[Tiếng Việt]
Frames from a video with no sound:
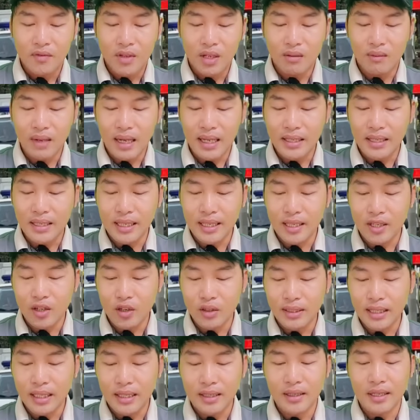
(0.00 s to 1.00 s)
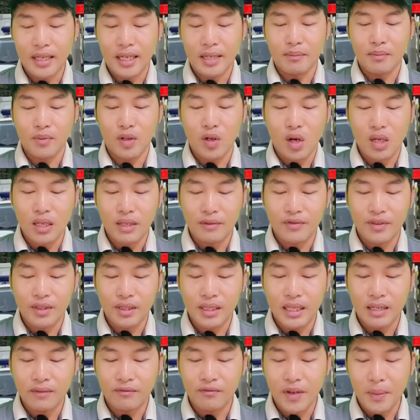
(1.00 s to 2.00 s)
vì ông ấy chỉ có trách nhiệm lo về
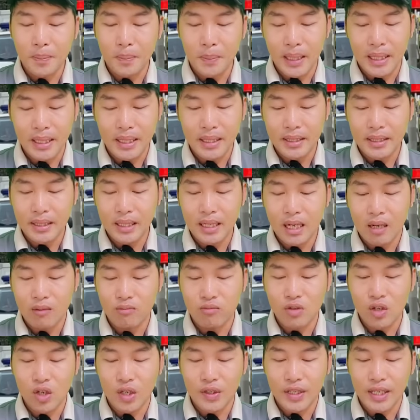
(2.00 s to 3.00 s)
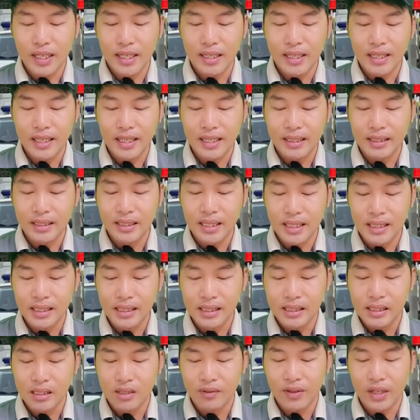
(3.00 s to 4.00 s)
phương diện pháp lý chứ không lo chuyện riêng tư